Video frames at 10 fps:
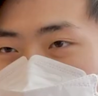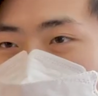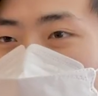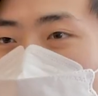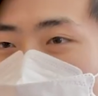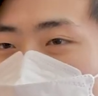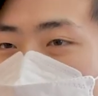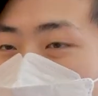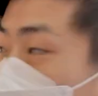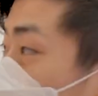เฟชชั่นอลข
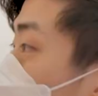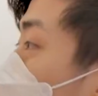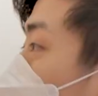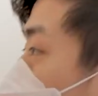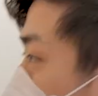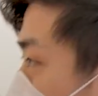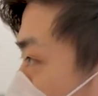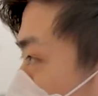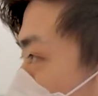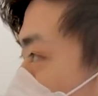องคุณหมอ
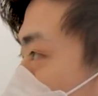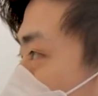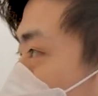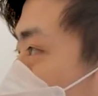นะครับแล้วก็